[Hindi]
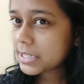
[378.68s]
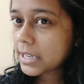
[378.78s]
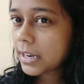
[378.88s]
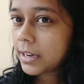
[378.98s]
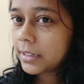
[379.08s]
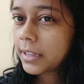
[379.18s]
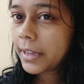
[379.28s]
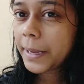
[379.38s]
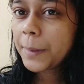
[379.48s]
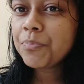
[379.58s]
मुझे ऐसा
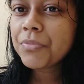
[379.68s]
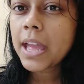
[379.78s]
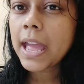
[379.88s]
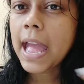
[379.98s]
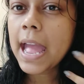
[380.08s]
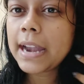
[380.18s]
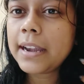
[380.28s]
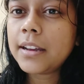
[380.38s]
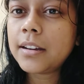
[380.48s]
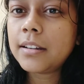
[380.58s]
लगता है
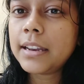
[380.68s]
एंड